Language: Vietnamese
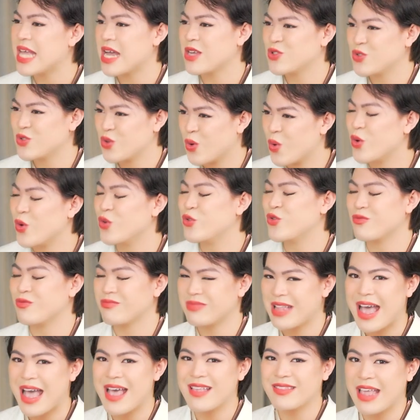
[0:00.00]
rằng rồi
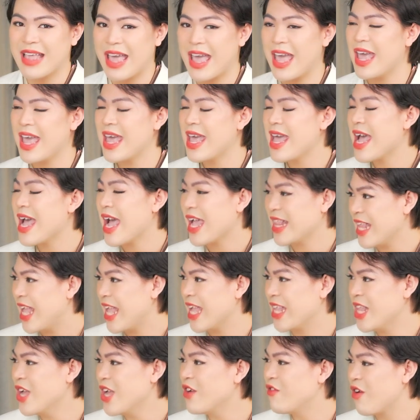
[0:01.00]
chúng ta sẽ
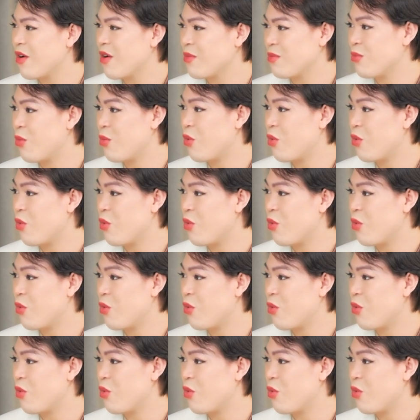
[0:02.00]
đến được một,